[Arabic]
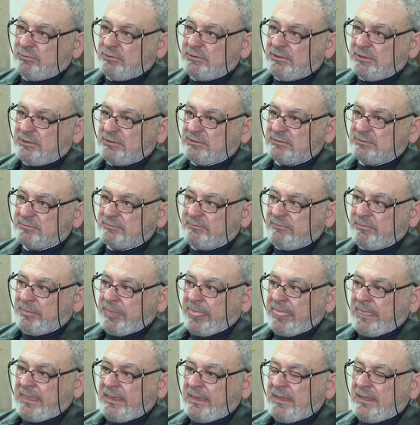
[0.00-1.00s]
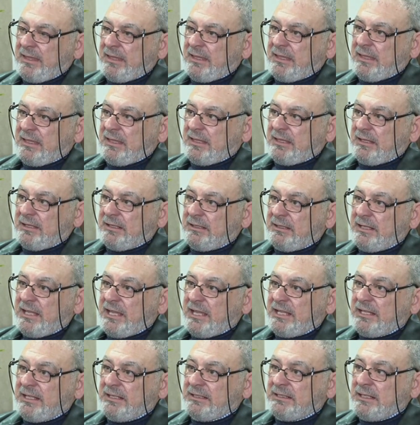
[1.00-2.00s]
كله
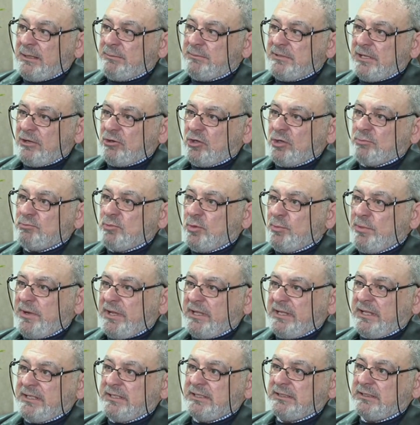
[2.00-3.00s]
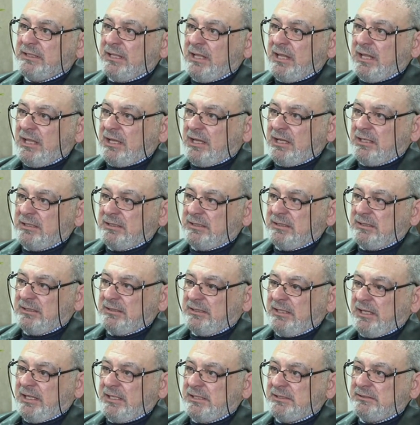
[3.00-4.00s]
لا لم يكن ممكنا اطلاقا
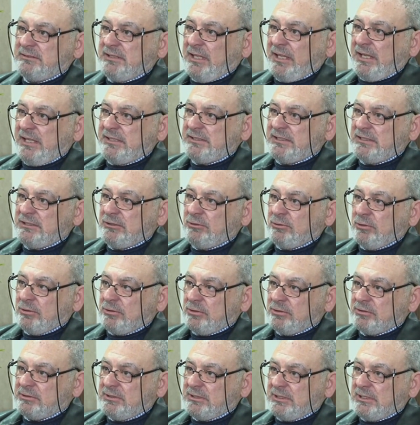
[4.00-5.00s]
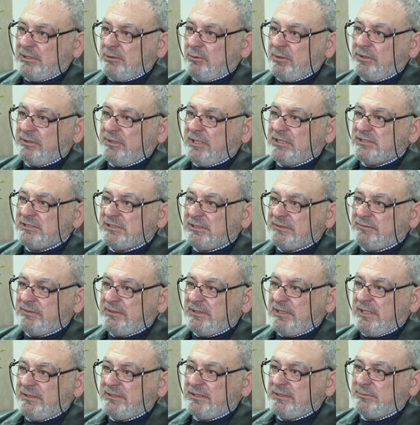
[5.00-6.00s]
يعني تحييد الكورونا والنصر
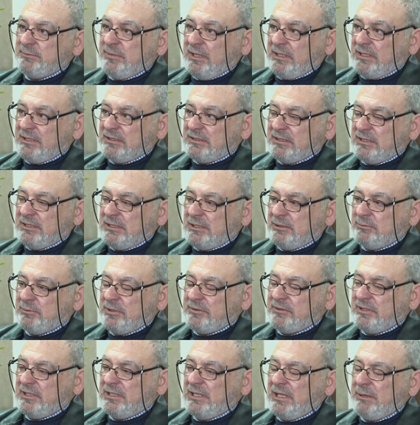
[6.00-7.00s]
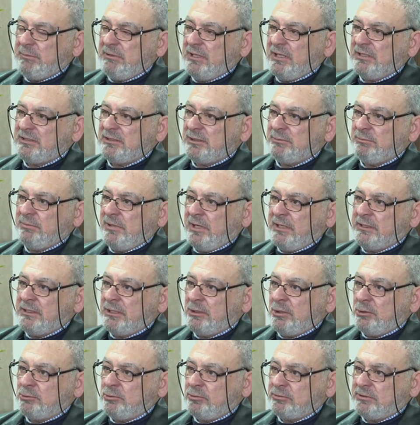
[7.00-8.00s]
في هذه المعركه وذهاب الاطباء
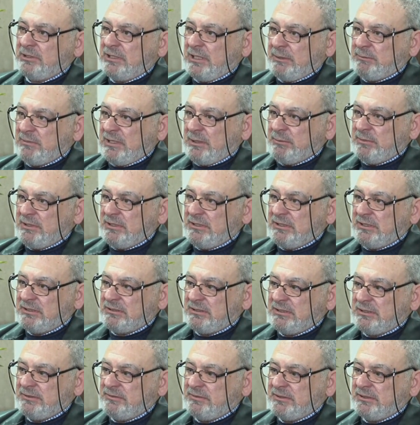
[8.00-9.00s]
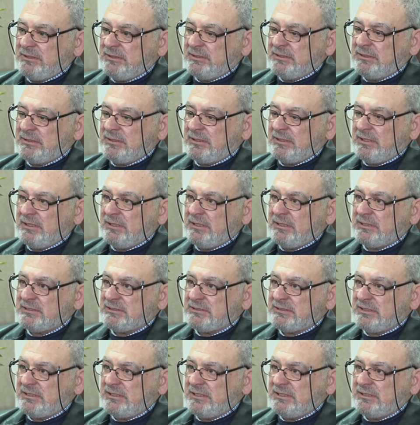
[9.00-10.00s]
للخطوط الاماميه في
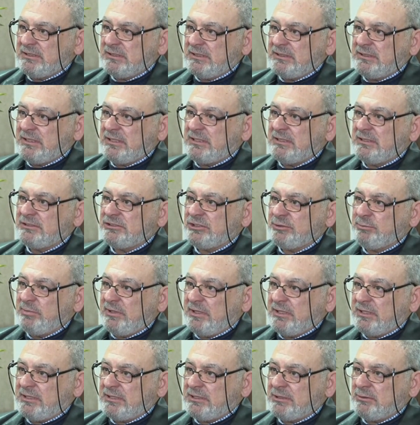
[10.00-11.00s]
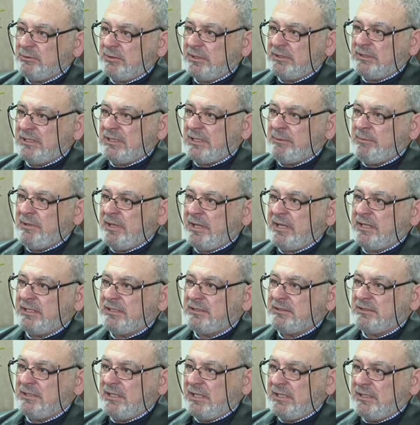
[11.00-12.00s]
الصين الى الجبال والى الاماكن
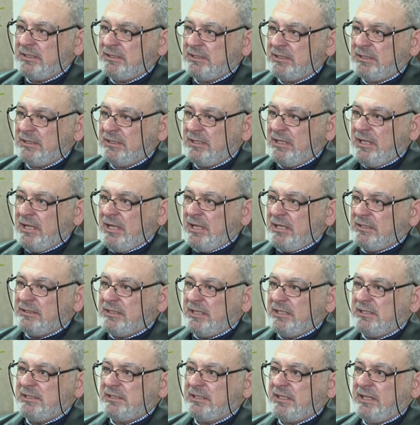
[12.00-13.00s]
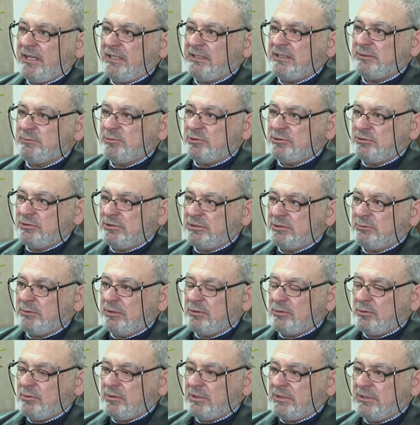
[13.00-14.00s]
النائيه ناهيك عن المدن
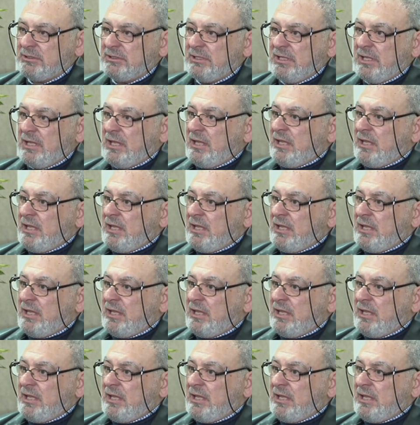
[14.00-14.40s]
والقرى